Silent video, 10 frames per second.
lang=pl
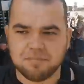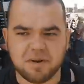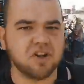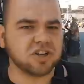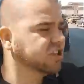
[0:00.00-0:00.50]
nie mam
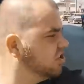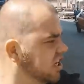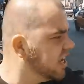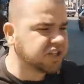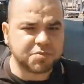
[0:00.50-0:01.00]
pewności,
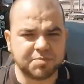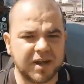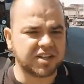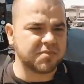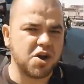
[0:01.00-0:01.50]
czy ja się
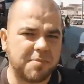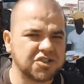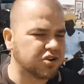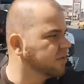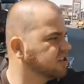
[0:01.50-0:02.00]
przypadkiem nie
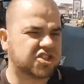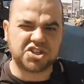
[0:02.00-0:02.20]
oparzyłem od